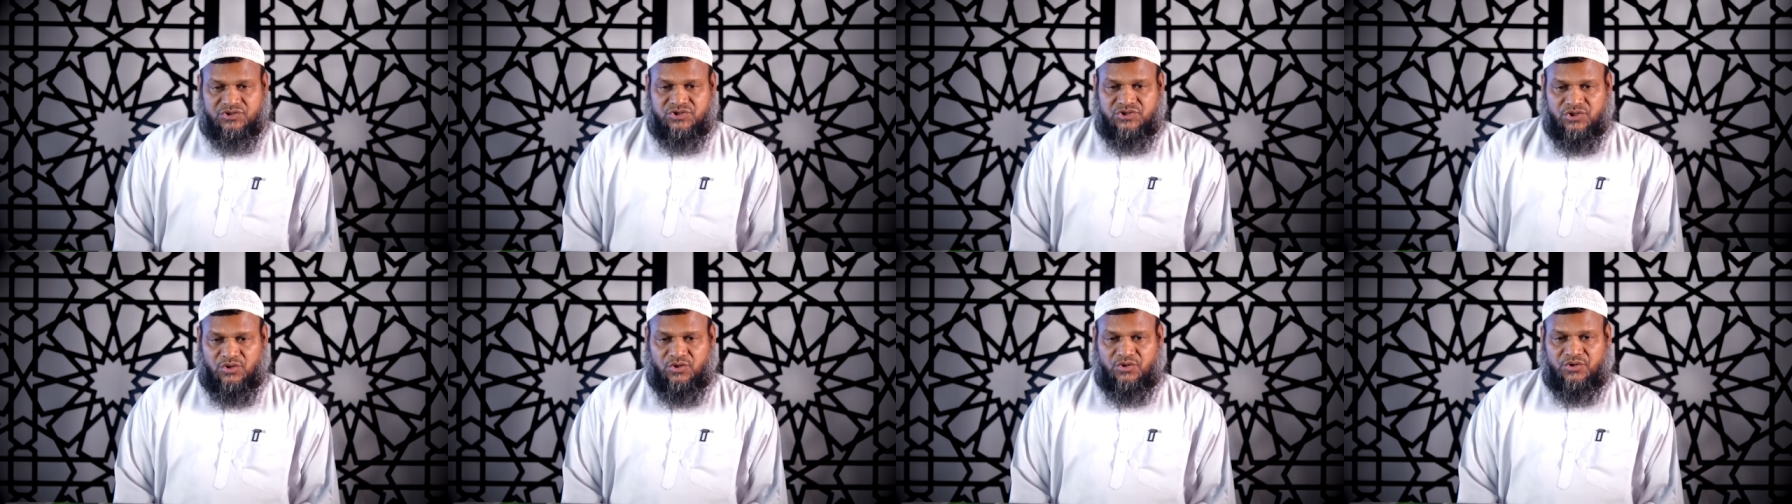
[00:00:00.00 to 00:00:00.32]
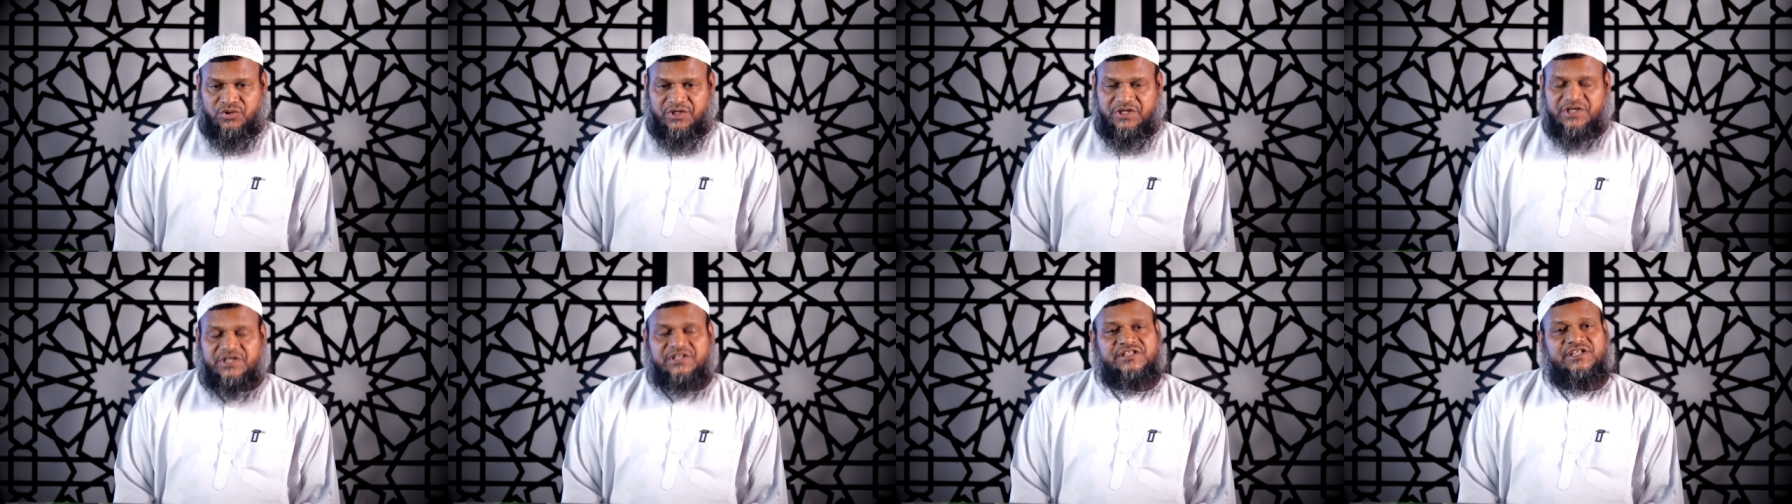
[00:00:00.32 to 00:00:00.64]

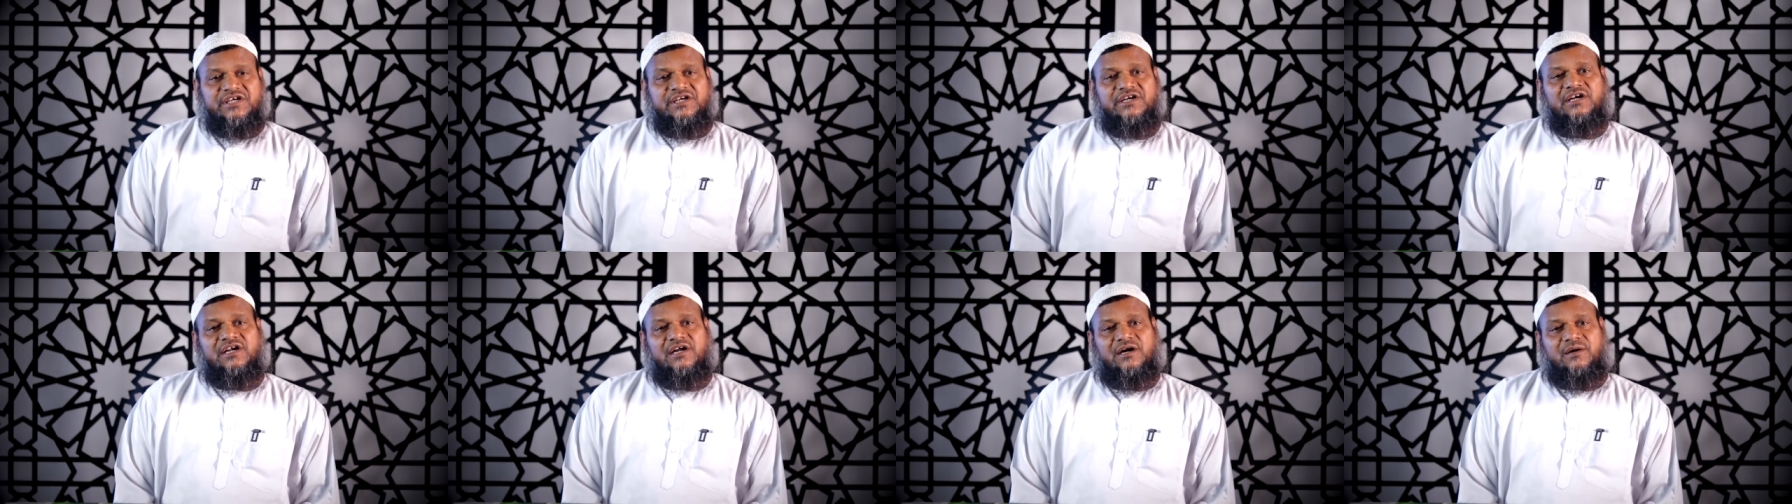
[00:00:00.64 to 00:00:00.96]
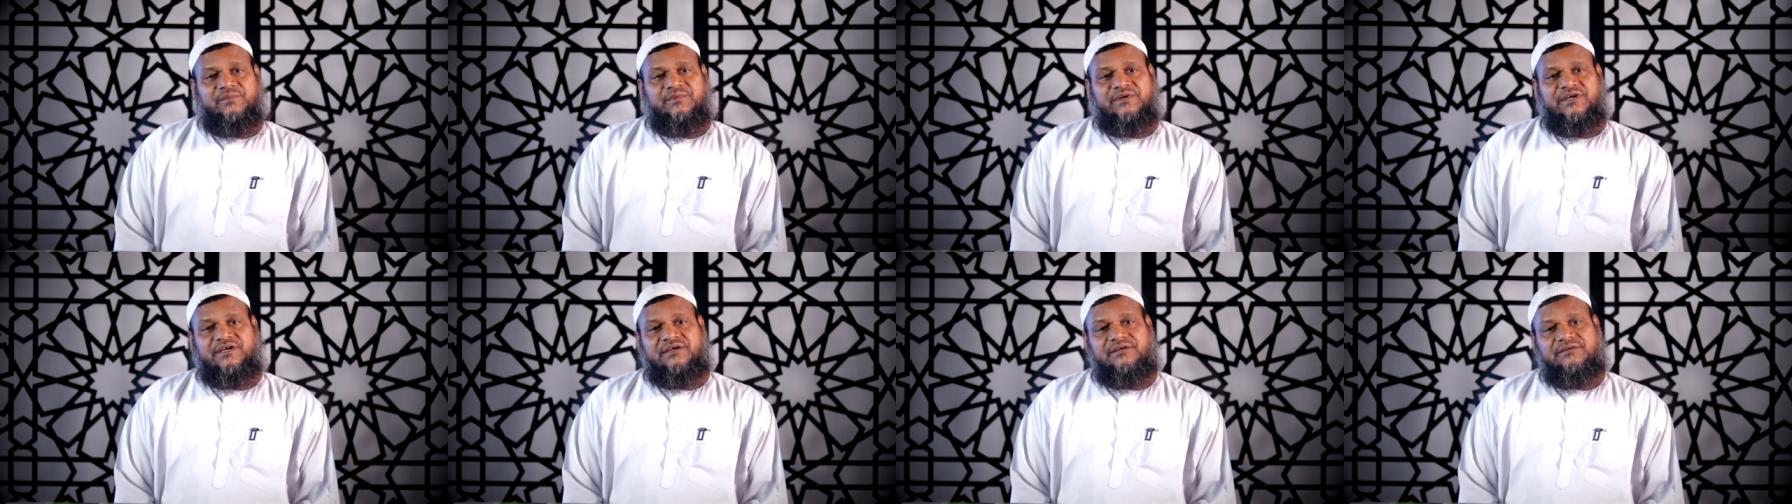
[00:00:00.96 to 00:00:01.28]
সঙ্গীতের
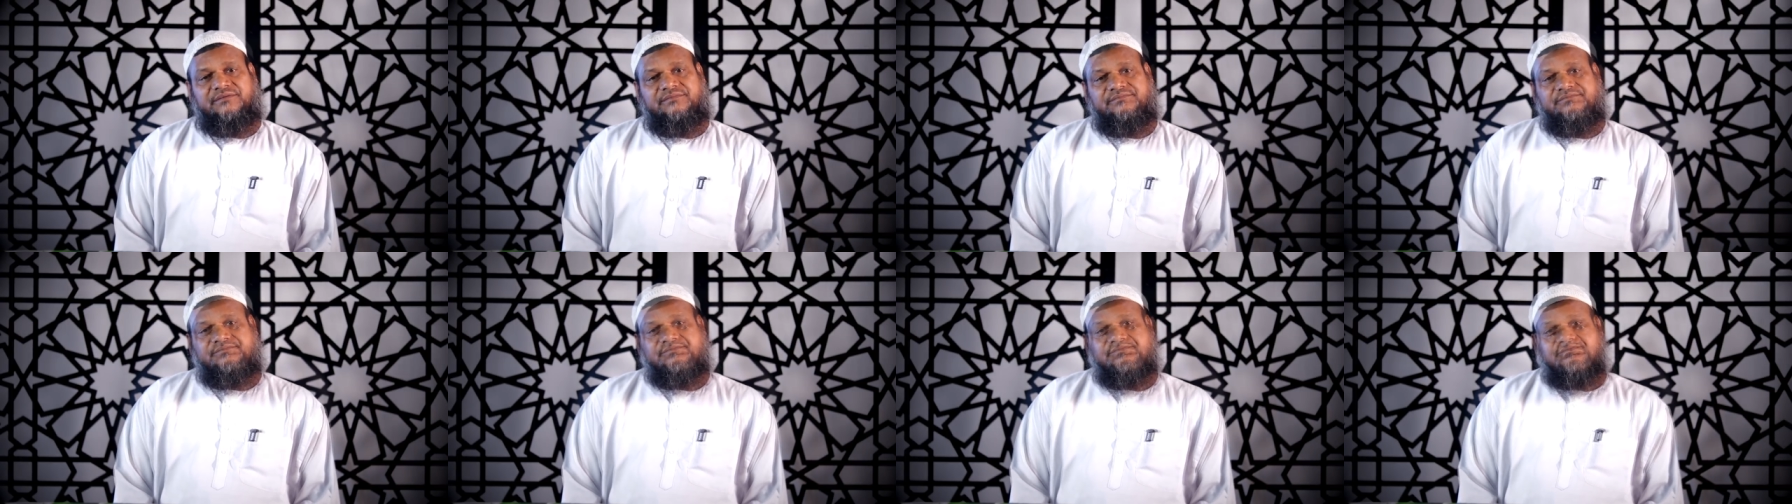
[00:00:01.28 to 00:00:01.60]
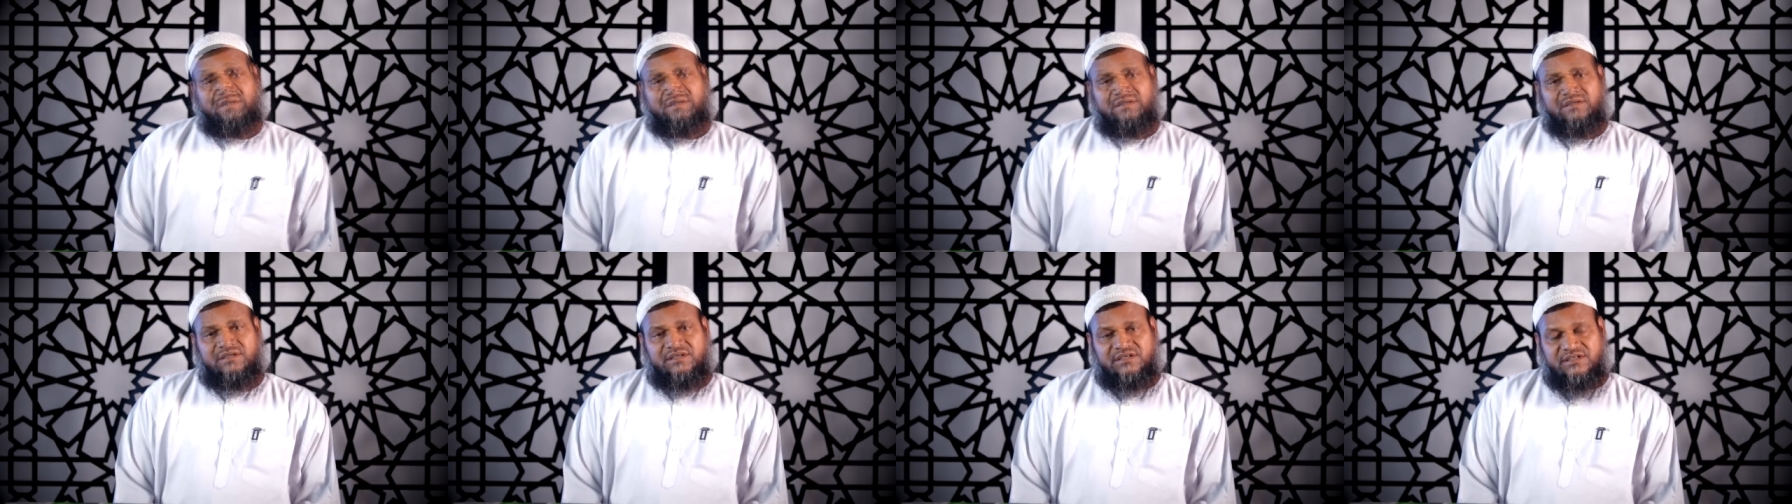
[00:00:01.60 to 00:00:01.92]
নামে
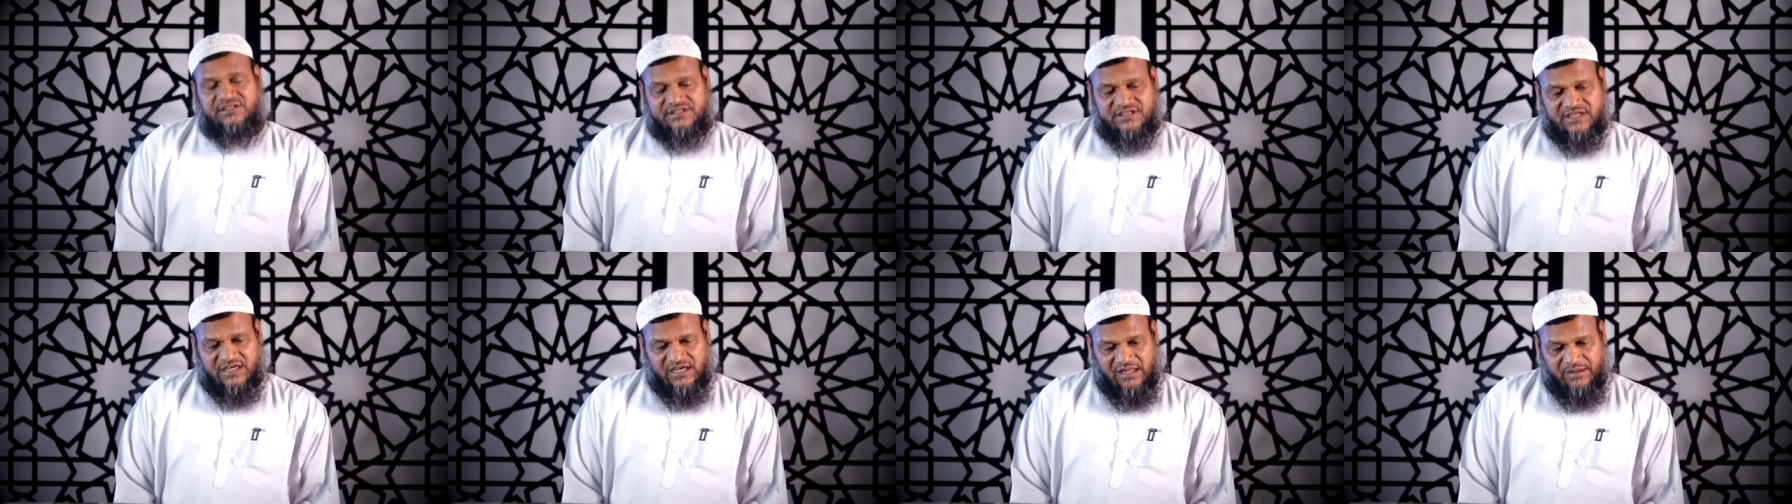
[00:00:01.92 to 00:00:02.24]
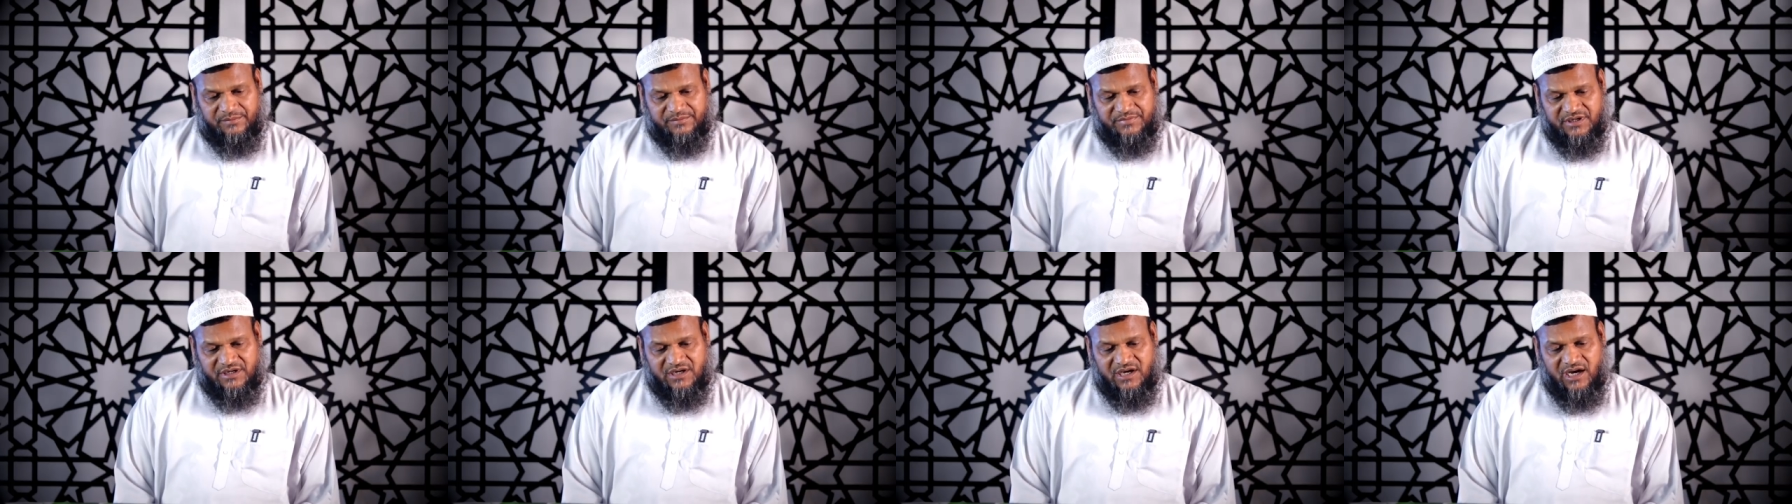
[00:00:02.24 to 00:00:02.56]

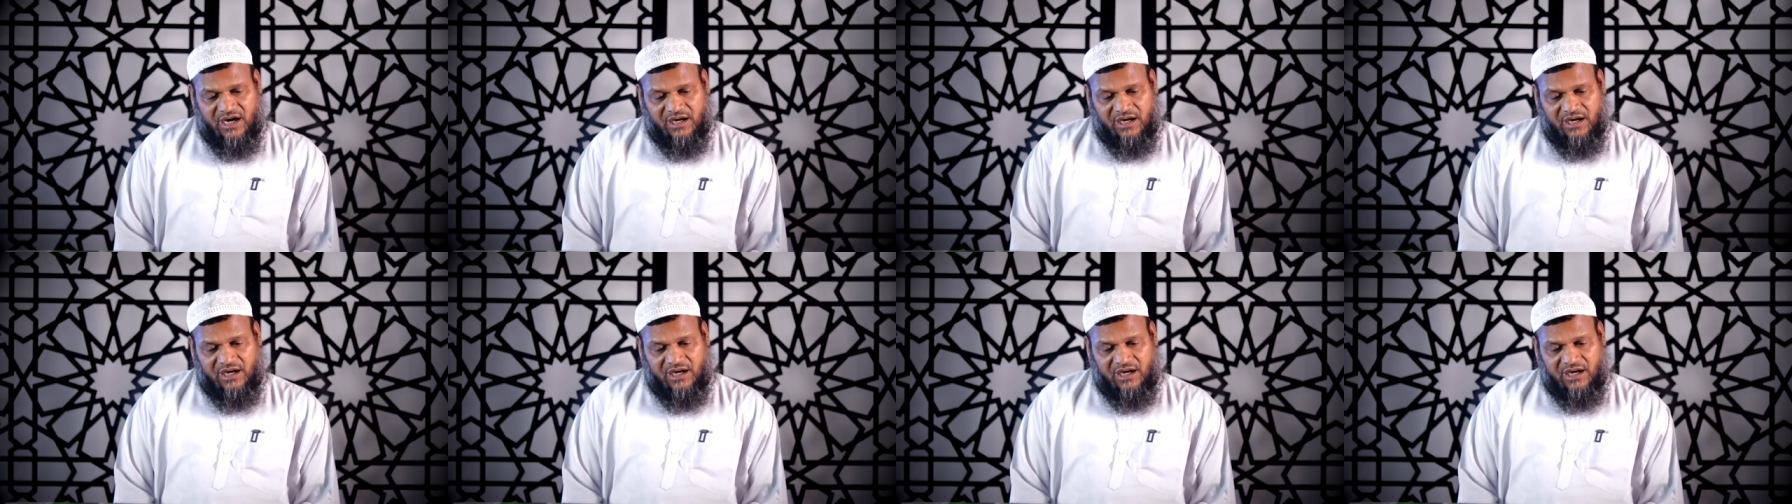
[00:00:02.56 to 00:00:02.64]
ইসলামী